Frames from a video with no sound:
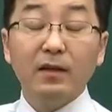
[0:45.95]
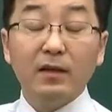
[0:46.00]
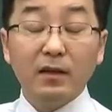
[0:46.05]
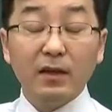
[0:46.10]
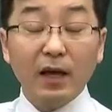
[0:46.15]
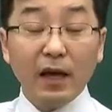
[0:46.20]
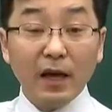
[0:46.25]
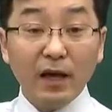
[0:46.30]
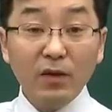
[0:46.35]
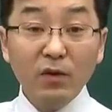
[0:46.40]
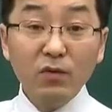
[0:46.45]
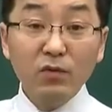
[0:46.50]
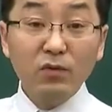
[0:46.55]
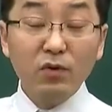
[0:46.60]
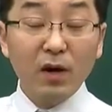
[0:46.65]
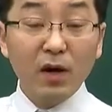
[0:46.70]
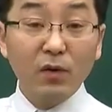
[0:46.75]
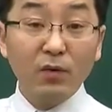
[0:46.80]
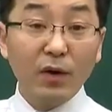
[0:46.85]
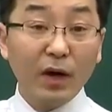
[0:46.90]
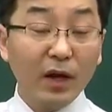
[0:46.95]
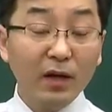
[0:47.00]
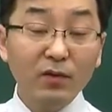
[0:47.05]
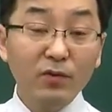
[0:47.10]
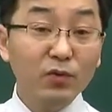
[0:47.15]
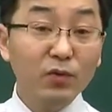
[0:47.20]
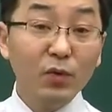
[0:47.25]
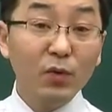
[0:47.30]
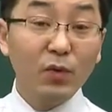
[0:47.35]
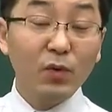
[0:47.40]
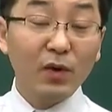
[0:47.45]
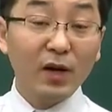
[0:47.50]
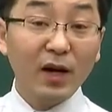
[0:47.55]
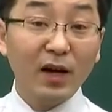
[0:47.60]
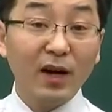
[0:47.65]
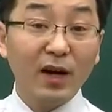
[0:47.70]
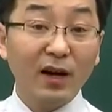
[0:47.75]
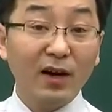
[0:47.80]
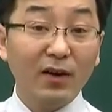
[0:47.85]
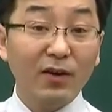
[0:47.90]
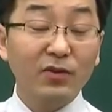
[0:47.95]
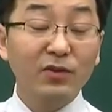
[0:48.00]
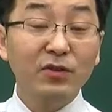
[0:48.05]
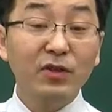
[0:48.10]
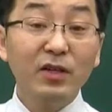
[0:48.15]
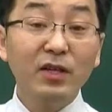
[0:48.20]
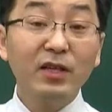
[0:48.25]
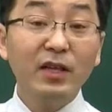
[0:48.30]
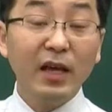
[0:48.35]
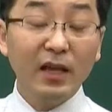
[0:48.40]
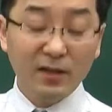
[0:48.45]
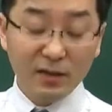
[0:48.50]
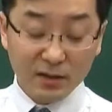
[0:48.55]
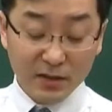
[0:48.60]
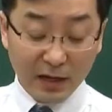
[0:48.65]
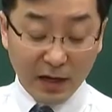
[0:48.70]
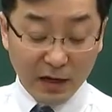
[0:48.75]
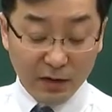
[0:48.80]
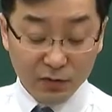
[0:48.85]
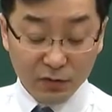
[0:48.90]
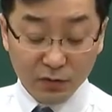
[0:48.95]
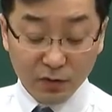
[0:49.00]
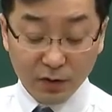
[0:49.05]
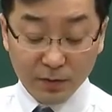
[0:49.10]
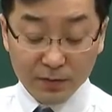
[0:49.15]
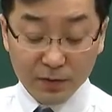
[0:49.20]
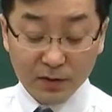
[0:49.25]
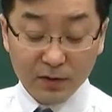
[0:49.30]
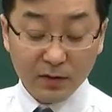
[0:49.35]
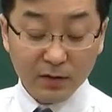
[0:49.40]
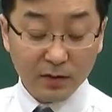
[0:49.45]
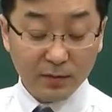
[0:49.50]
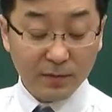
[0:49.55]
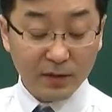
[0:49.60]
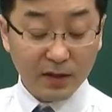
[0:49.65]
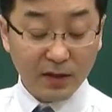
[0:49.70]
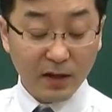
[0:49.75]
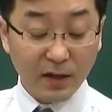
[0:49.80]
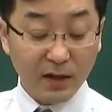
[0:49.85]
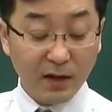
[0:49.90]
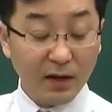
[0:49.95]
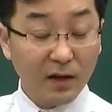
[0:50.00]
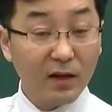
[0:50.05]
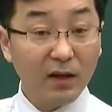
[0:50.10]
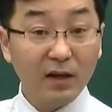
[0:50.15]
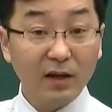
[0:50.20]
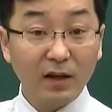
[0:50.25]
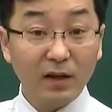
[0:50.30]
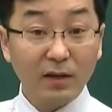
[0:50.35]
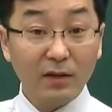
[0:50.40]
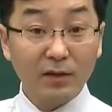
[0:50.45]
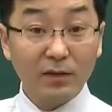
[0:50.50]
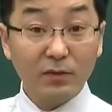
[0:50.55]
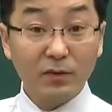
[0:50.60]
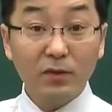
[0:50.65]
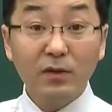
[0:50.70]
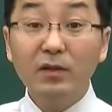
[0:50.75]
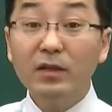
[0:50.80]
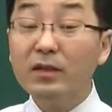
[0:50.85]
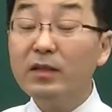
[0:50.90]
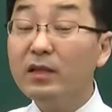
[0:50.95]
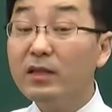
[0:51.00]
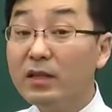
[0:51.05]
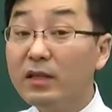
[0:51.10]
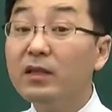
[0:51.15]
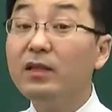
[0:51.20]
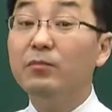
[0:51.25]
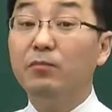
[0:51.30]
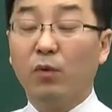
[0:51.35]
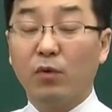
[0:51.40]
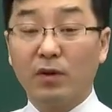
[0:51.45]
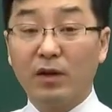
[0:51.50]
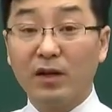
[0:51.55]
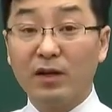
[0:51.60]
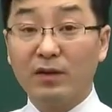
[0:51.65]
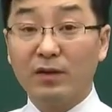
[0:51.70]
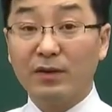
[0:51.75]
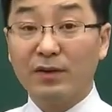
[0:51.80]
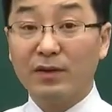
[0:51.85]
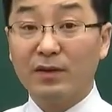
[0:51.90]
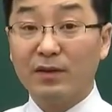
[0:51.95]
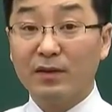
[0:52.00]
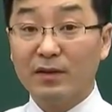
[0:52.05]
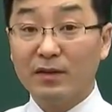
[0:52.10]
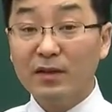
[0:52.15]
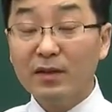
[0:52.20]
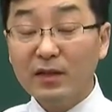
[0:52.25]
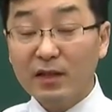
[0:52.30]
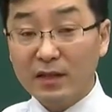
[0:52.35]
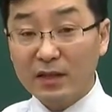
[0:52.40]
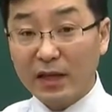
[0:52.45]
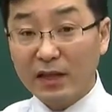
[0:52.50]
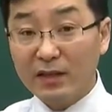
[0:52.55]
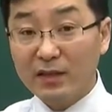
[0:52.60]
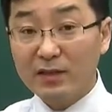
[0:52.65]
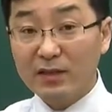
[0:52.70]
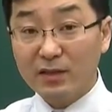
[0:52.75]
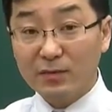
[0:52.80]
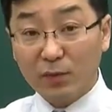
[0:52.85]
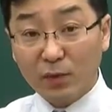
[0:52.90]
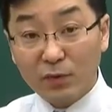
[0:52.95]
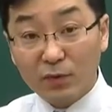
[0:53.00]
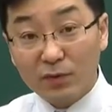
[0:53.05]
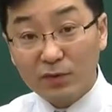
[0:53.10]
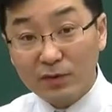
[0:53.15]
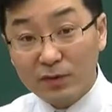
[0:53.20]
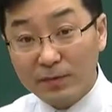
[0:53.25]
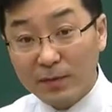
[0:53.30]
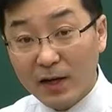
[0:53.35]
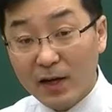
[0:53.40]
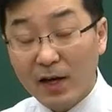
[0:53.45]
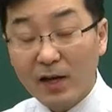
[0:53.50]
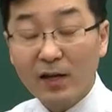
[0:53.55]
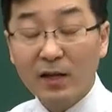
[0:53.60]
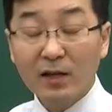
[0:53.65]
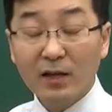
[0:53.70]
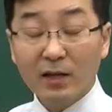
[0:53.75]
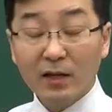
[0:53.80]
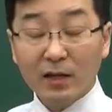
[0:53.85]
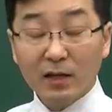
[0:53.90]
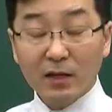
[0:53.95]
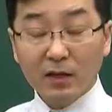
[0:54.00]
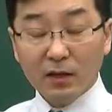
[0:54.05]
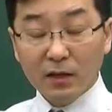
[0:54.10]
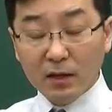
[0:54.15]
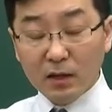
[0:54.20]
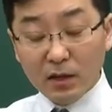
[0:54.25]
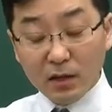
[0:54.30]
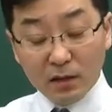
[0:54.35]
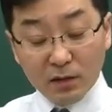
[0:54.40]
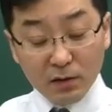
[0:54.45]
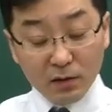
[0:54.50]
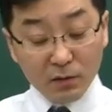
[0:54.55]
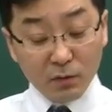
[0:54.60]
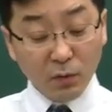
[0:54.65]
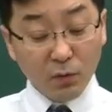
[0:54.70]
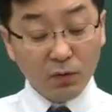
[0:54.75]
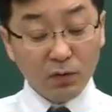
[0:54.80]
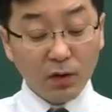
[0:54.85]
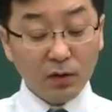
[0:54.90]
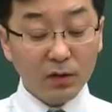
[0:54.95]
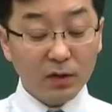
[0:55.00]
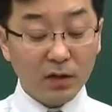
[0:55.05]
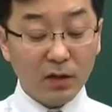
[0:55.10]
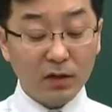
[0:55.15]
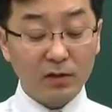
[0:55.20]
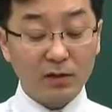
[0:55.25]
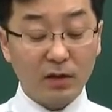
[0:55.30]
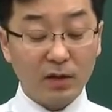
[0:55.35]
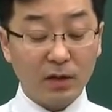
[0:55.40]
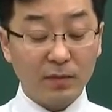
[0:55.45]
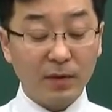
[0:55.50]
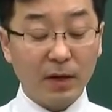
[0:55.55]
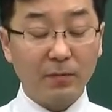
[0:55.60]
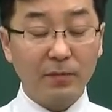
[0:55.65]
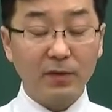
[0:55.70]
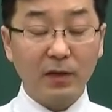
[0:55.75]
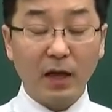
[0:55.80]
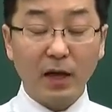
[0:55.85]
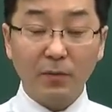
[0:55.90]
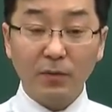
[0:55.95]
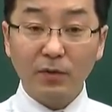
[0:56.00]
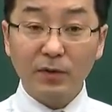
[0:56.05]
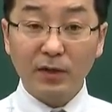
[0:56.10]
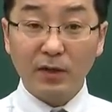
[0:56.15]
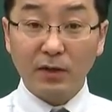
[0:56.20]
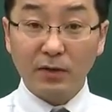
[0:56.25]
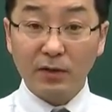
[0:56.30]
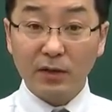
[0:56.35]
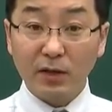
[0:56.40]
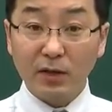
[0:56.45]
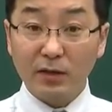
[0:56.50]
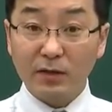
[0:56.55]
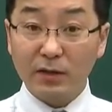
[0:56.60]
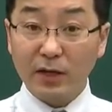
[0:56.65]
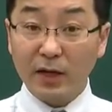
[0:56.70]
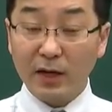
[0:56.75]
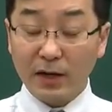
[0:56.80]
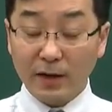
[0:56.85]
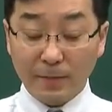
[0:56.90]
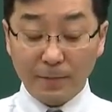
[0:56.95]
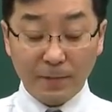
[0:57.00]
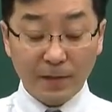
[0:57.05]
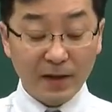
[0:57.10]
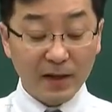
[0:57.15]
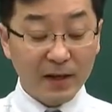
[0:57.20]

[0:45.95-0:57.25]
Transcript: 이 NO2하고 N2O가 어떻게 되어 있는지를 알 수가 없었던 겁니다. 알겠죠? 일단 이거는 몰라요. 이렇게 되 있는지는 모르지만 이 돌턴이라는 사람이 한번 해보니까 어떻게 되느냐